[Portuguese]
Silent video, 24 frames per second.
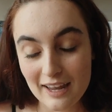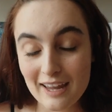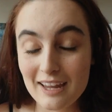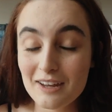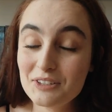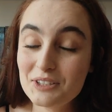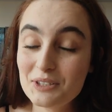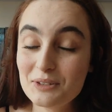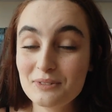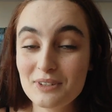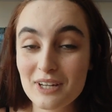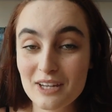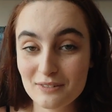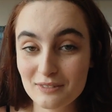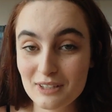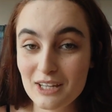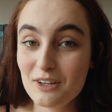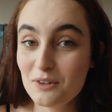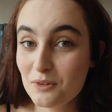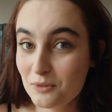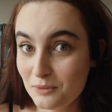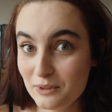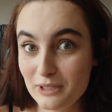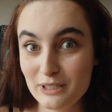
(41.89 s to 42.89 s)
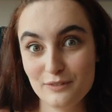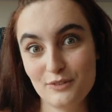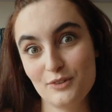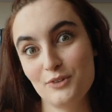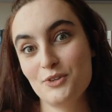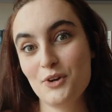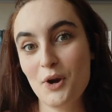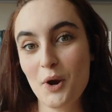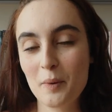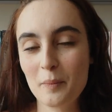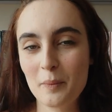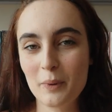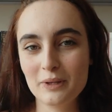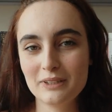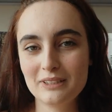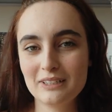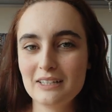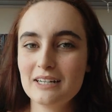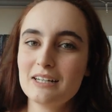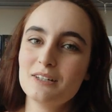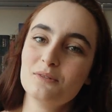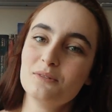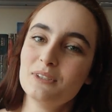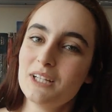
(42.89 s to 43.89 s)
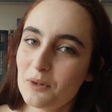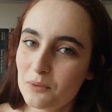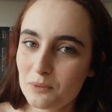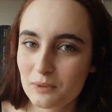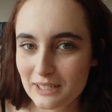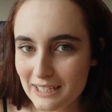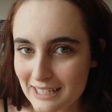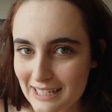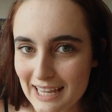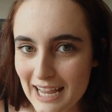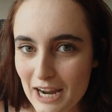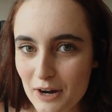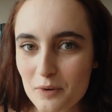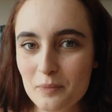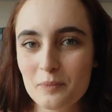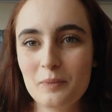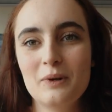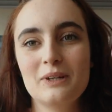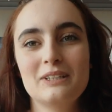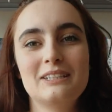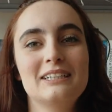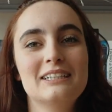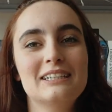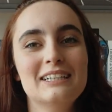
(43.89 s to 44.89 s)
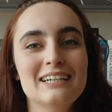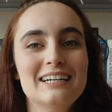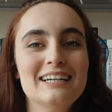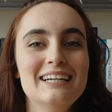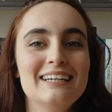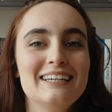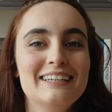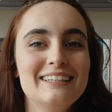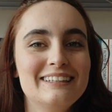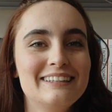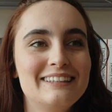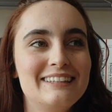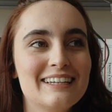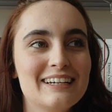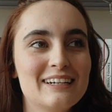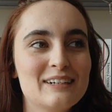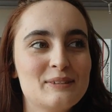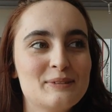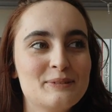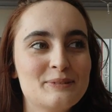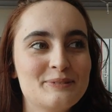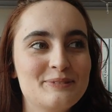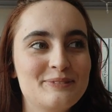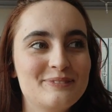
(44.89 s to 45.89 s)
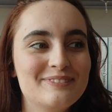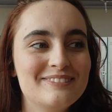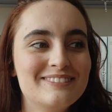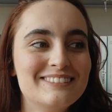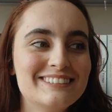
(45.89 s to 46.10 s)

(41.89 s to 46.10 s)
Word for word: eu não tenho nenhum livro de Harry Potter, eu não li Harry Potter, então,